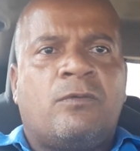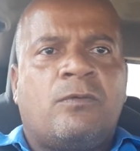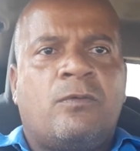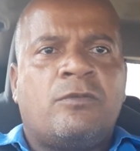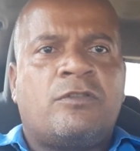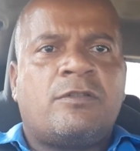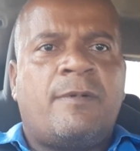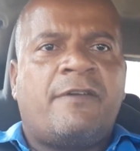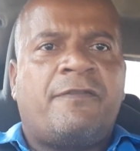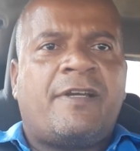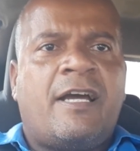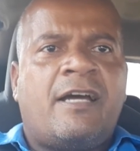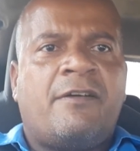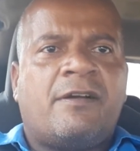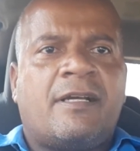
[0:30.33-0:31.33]
costuma
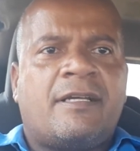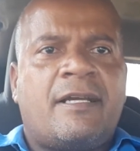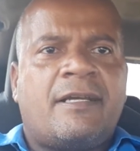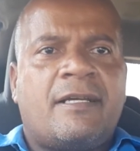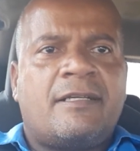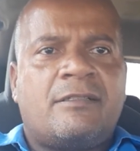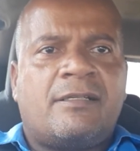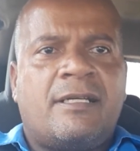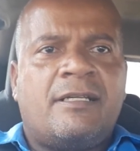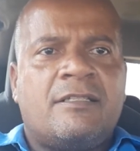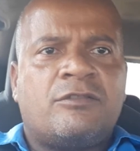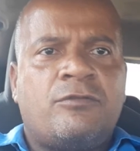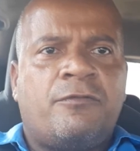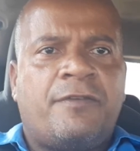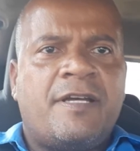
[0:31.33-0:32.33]
ficar
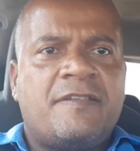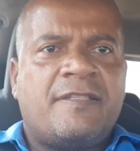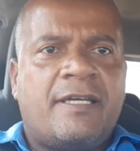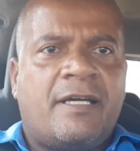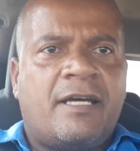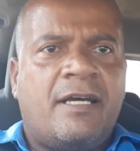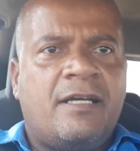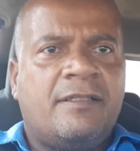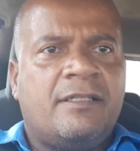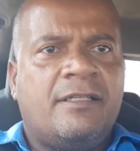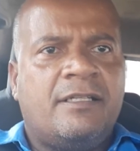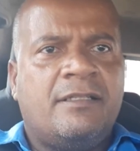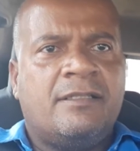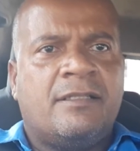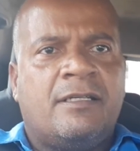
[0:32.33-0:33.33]
aquelas conversas erradas,
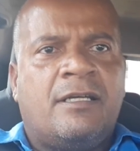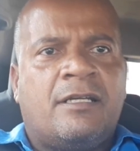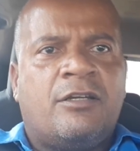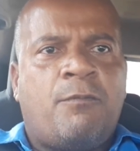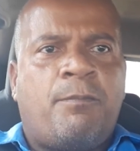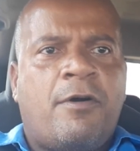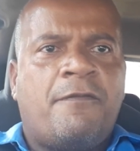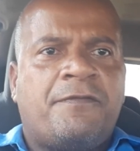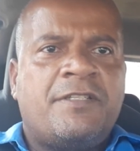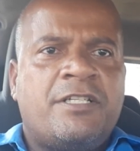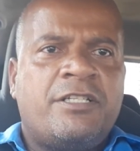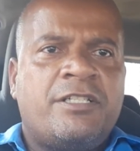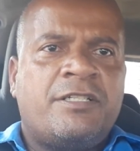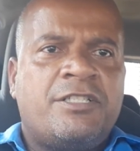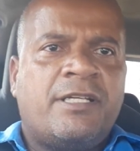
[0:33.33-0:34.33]
né? Que o povo
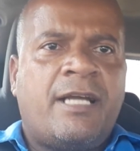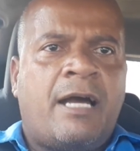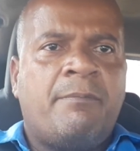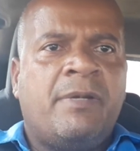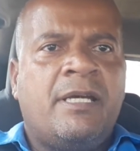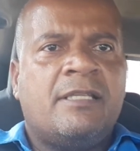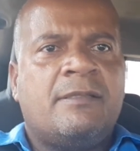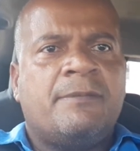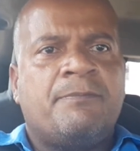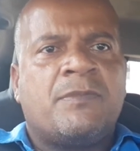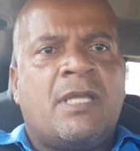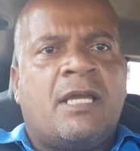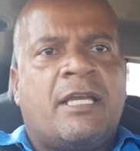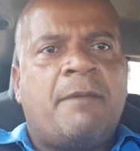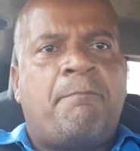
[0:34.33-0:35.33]
tinha de antigamente,
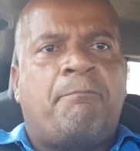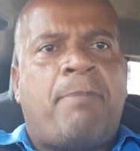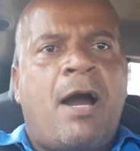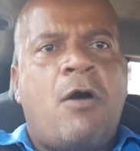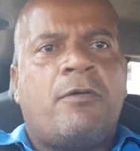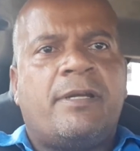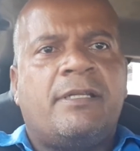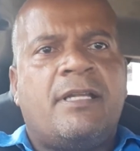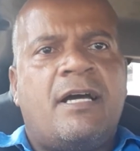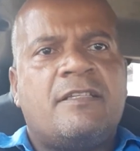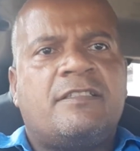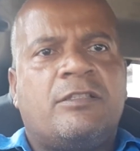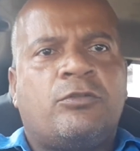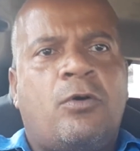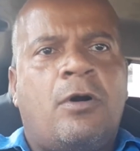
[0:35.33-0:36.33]
que pau que
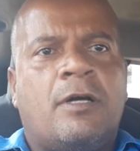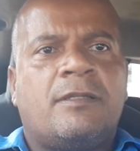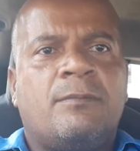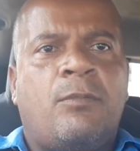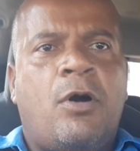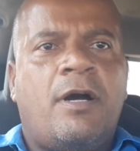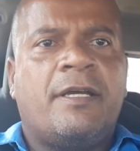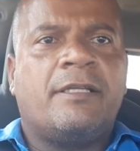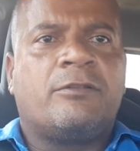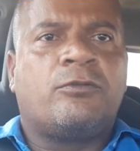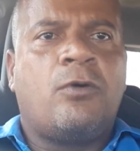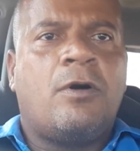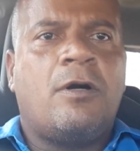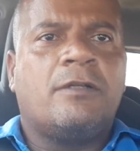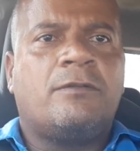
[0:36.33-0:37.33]
nasce torto, morre
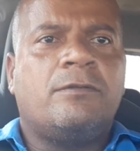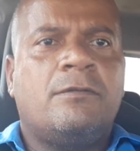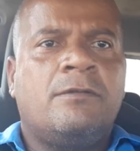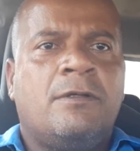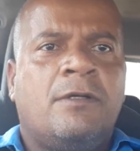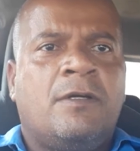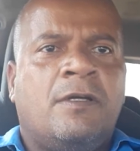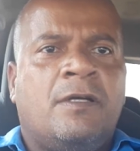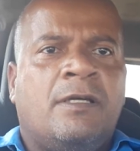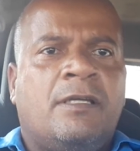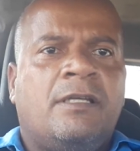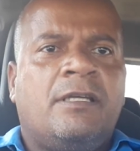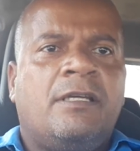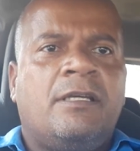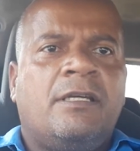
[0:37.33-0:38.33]
torto,
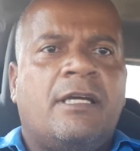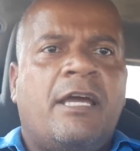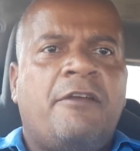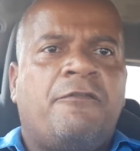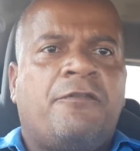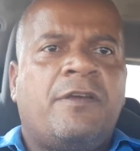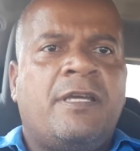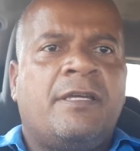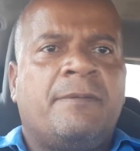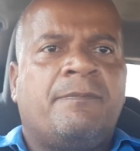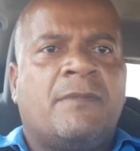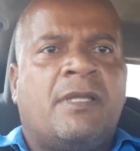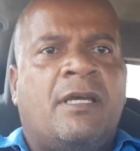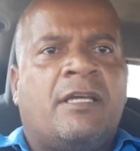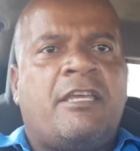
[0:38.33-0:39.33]
e enfim,
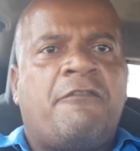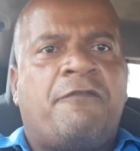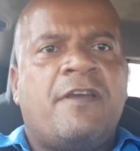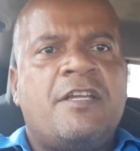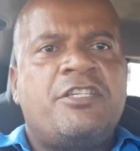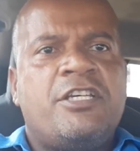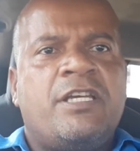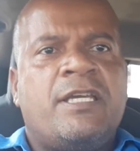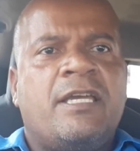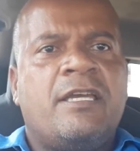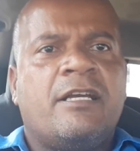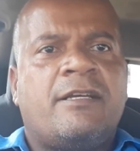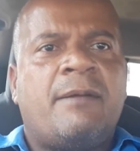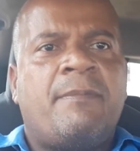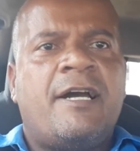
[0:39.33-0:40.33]
que filho de
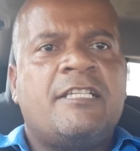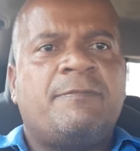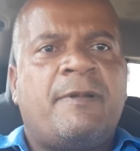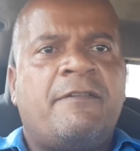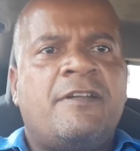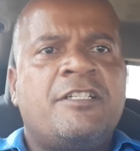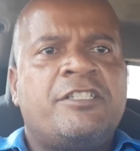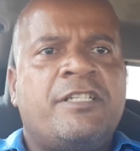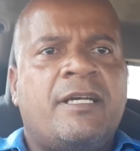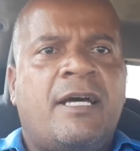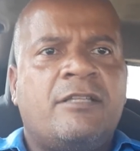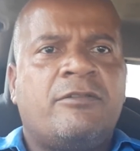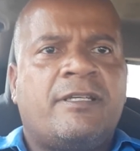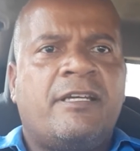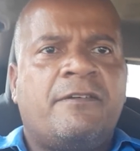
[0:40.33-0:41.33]
rico é mais
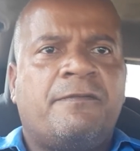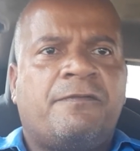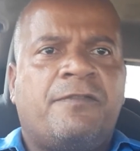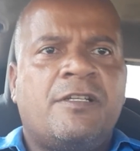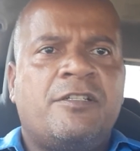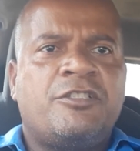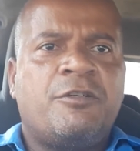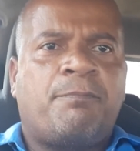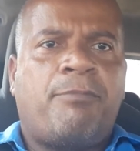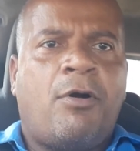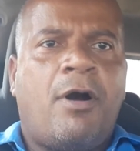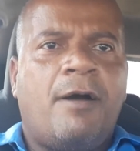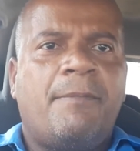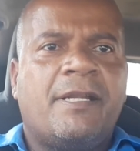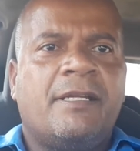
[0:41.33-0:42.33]
privilegiado que filho de
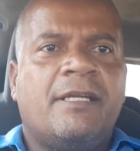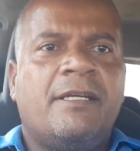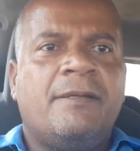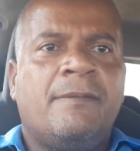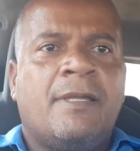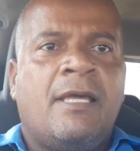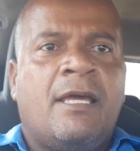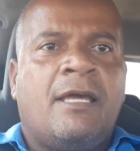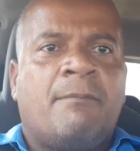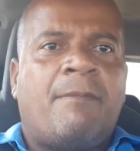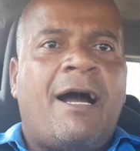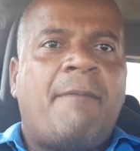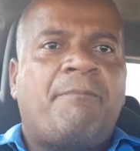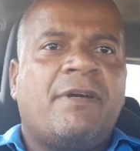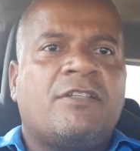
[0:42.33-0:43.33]
pobre, né?
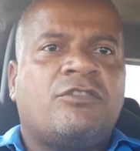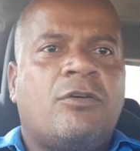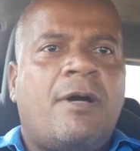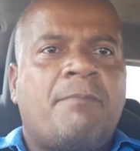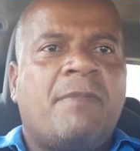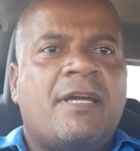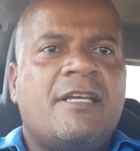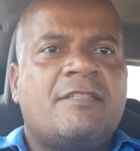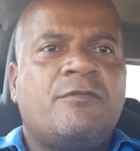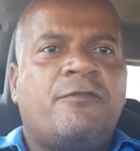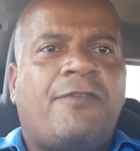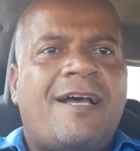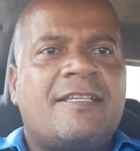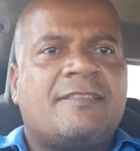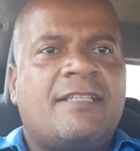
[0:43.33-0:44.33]
Mas a pessoa mesmo não
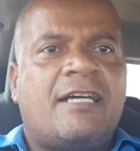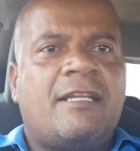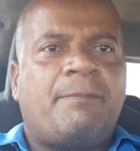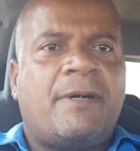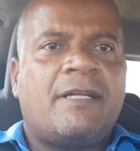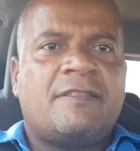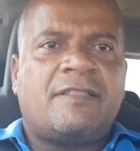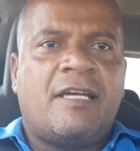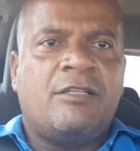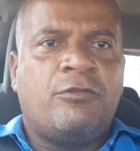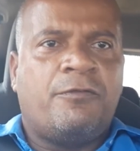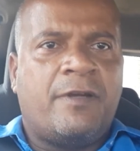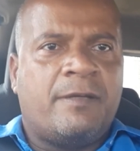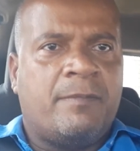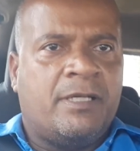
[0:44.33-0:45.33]
faz nada para sair do
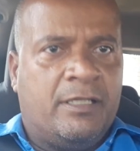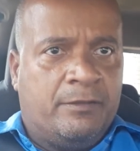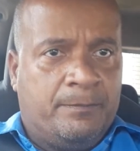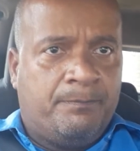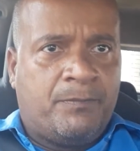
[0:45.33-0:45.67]
vermelho.